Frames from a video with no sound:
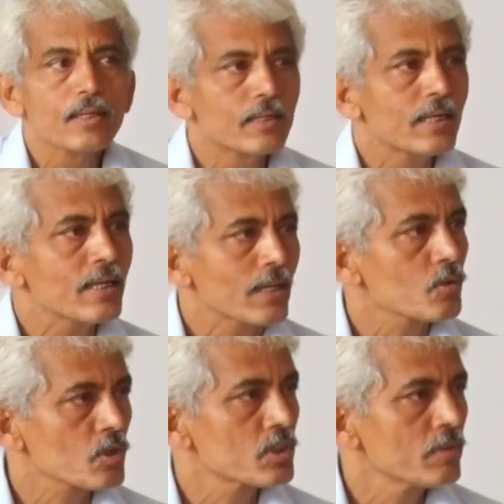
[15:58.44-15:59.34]
यही है ना
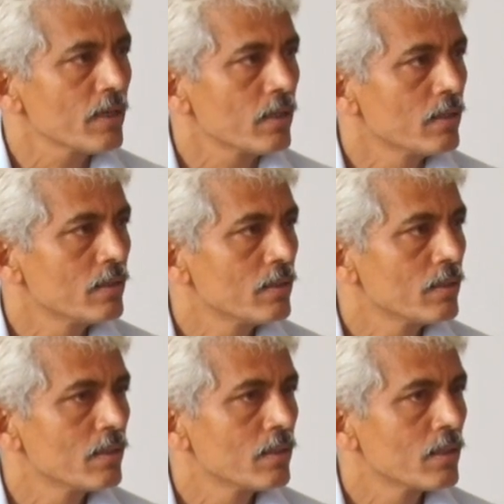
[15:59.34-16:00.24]
उसका जीवन
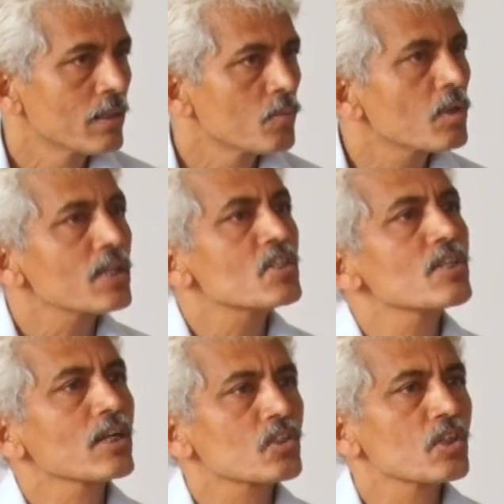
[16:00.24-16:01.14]
वो कैसे
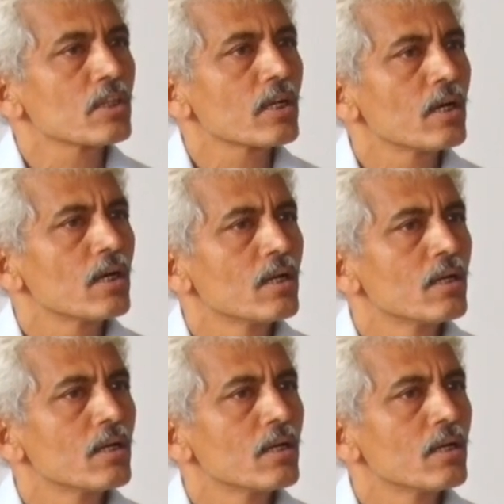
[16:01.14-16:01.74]
संरक्षण देगा